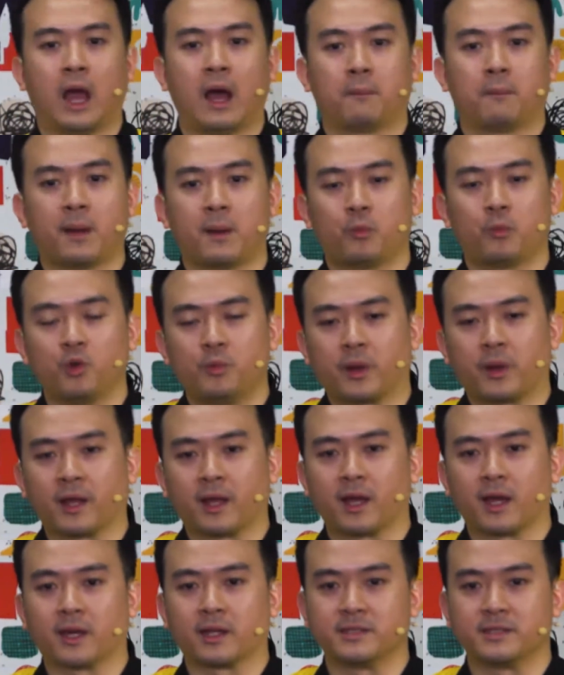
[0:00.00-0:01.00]
Apapun
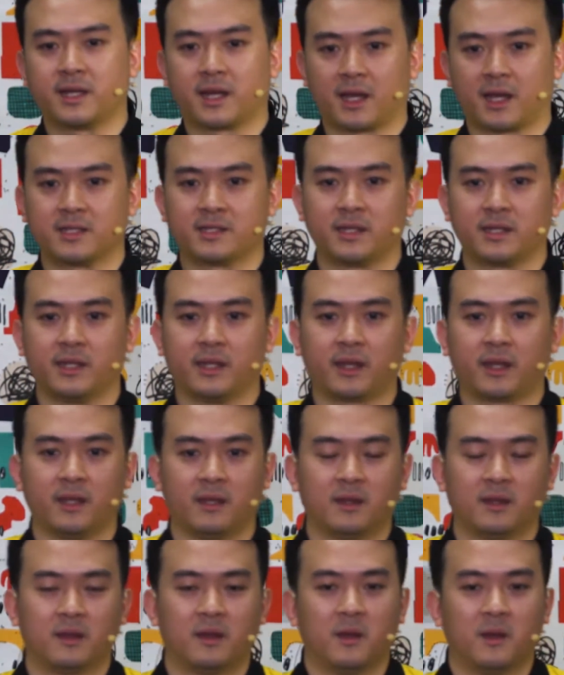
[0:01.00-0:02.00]
mereka kerjakan sendiri,